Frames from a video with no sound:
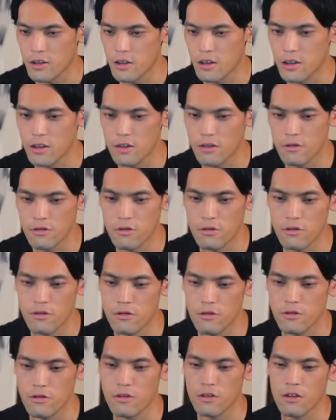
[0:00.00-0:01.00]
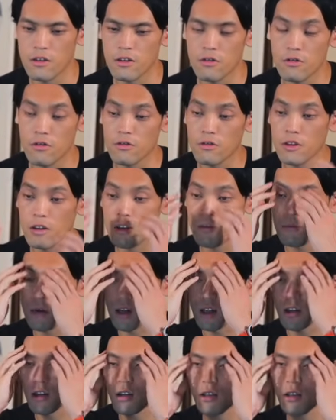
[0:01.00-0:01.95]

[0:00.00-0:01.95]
T2 っていうあ、まあ、